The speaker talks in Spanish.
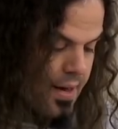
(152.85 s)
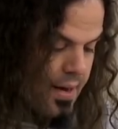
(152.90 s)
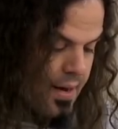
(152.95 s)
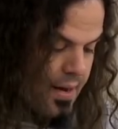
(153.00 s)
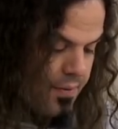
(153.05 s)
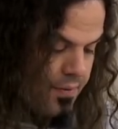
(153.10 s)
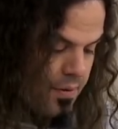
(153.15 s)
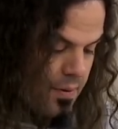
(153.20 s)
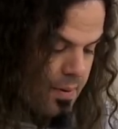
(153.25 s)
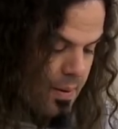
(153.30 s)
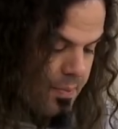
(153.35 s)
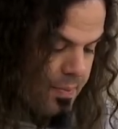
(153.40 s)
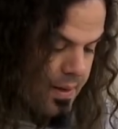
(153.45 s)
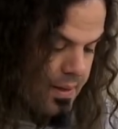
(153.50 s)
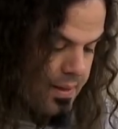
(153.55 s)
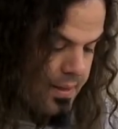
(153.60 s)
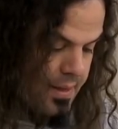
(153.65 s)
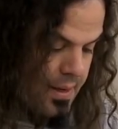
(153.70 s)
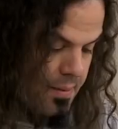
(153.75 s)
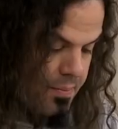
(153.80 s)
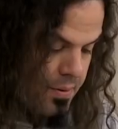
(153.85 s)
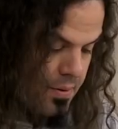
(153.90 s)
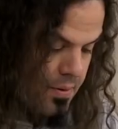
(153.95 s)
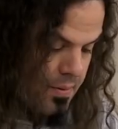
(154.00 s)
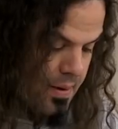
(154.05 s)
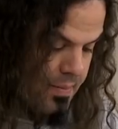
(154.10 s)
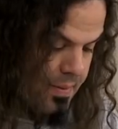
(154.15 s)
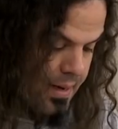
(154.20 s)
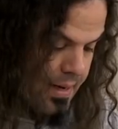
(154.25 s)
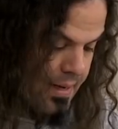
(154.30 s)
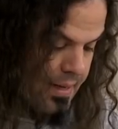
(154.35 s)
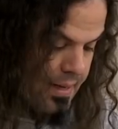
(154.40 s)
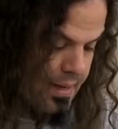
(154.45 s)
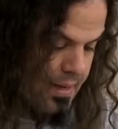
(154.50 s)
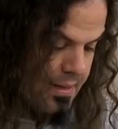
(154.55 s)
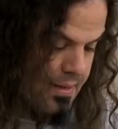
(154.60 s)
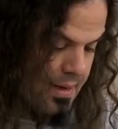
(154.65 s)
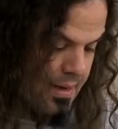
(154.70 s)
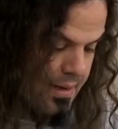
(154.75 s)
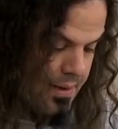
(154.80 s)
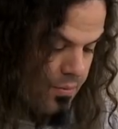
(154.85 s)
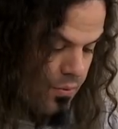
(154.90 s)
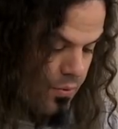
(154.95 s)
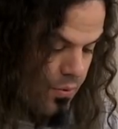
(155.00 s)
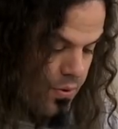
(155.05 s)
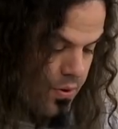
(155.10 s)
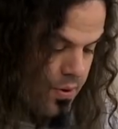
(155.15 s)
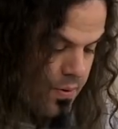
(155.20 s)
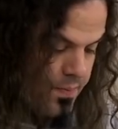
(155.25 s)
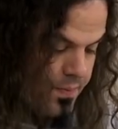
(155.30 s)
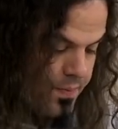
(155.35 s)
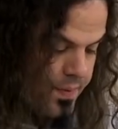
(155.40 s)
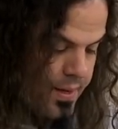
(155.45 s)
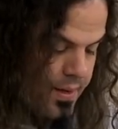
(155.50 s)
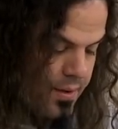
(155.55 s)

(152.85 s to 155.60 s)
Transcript: que forma parte del problema general de la revolución,